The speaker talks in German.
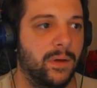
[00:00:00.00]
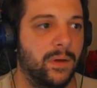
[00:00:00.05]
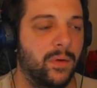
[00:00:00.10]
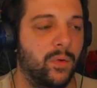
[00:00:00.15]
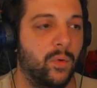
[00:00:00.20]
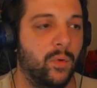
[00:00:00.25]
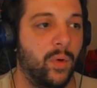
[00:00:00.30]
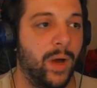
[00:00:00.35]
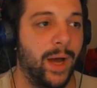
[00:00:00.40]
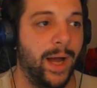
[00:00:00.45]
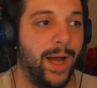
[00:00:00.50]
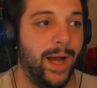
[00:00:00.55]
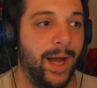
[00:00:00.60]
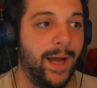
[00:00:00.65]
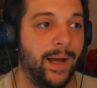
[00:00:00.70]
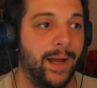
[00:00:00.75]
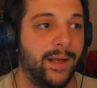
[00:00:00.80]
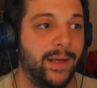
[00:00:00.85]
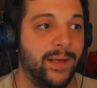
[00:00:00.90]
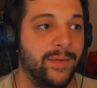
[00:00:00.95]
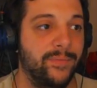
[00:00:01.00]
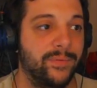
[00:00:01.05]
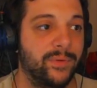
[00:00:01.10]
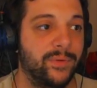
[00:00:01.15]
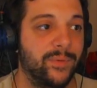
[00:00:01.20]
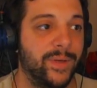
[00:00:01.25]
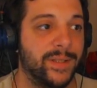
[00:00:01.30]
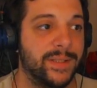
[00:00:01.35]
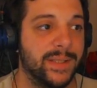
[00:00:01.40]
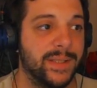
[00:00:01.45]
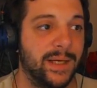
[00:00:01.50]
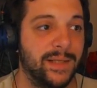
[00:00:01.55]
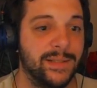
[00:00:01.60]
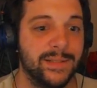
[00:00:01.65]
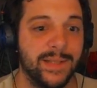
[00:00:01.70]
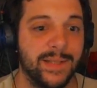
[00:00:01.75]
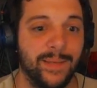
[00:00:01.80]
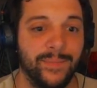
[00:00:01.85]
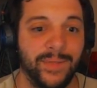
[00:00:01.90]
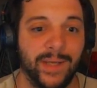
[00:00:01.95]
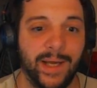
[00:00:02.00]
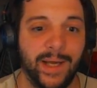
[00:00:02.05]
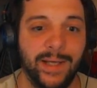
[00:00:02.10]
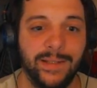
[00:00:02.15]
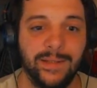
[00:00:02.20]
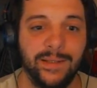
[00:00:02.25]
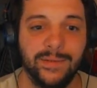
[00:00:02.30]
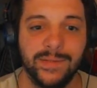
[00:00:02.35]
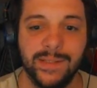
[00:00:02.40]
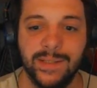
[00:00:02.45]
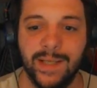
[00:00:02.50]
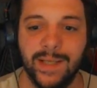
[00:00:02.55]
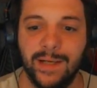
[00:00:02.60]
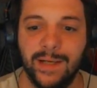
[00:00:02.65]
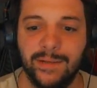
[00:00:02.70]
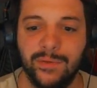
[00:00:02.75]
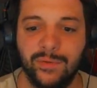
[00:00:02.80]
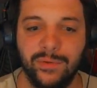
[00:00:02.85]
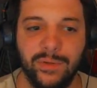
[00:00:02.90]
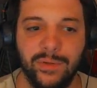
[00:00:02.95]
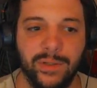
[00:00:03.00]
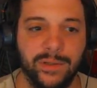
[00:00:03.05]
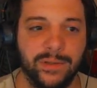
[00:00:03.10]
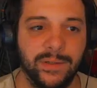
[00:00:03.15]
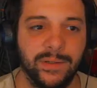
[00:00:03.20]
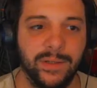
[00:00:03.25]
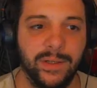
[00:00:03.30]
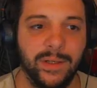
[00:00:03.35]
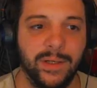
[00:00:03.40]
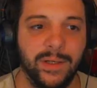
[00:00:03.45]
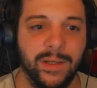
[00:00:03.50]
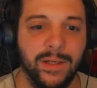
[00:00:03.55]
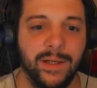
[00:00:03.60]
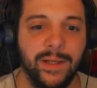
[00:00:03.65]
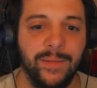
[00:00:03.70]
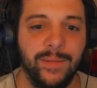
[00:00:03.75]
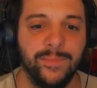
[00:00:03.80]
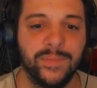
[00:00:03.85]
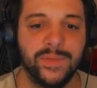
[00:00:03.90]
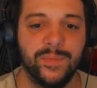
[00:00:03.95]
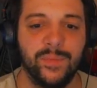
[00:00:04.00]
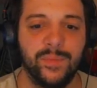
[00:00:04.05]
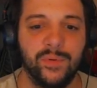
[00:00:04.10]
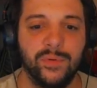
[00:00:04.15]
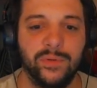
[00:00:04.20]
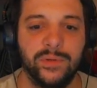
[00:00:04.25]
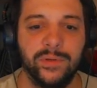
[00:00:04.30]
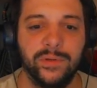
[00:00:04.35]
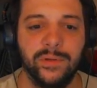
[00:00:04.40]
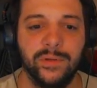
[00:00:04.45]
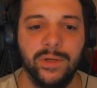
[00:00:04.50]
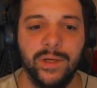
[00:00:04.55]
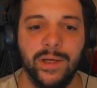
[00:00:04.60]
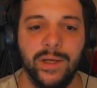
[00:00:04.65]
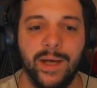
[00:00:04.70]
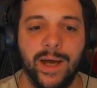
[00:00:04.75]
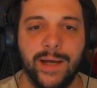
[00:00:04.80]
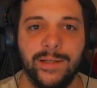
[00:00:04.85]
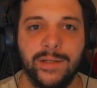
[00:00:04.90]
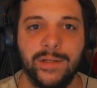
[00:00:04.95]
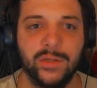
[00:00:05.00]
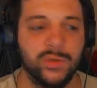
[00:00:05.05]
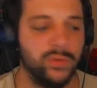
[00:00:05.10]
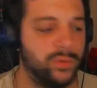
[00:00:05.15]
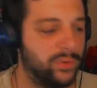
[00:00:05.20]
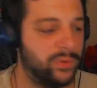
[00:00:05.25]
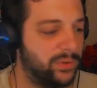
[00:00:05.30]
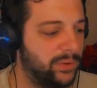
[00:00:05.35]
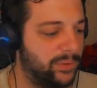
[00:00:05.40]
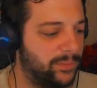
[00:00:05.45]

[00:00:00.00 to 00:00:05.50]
Oha, Giftgrade Salz haben 3800 Lebenspunkte, hatte schon